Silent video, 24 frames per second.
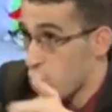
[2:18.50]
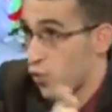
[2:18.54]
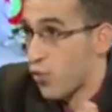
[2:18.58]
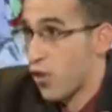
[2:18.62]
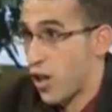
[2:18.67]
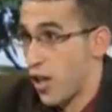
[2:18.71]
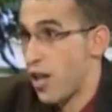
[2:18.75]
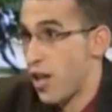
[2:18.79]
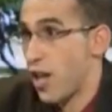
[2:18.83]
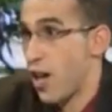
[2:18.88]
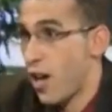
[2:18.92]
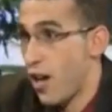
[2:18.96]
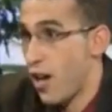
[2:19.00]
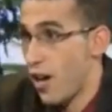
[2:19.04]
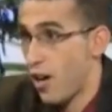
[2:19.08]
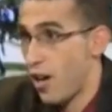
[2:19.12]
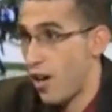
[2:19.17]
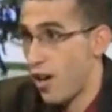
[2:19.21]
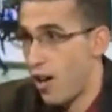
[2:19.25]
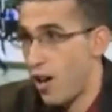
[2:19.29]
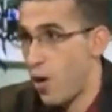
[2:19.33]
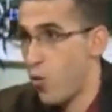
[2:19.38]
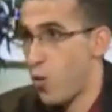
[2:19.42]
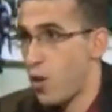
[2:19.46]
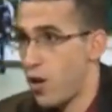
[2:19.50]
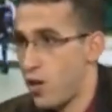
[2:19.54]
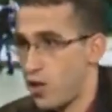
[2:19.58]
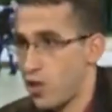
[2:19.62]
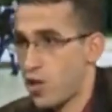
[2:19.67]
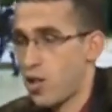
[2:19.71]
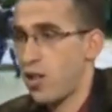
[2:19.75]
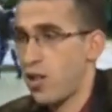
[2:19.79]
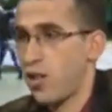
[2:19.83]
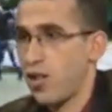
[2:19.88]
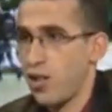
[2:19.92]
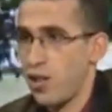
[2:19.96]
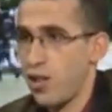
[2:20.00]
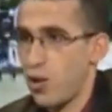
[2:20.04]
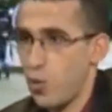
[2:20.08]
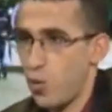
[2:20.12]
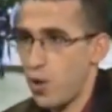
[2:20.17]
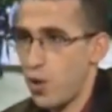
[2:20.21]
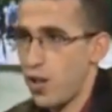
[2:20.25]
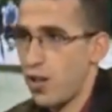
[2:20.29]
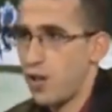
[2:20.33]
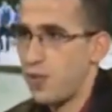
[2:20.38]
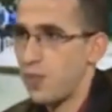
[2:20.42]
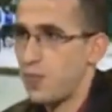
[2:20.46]
دينا راه
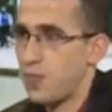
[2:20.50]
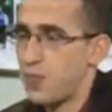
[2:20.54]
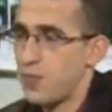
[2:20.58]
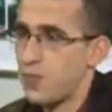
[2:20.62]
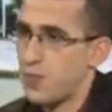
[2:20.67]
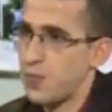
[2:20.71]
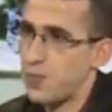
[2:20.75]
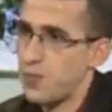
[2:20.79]
كاين ديني